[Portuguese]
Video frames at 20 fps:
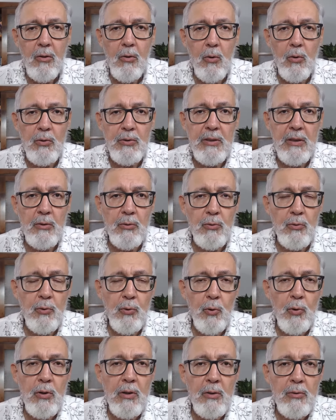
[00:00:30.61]
contra o
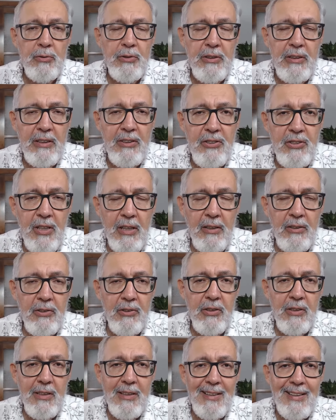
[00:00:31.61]
núcleo
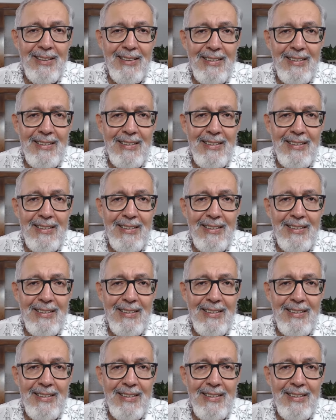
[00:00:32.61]
dirigente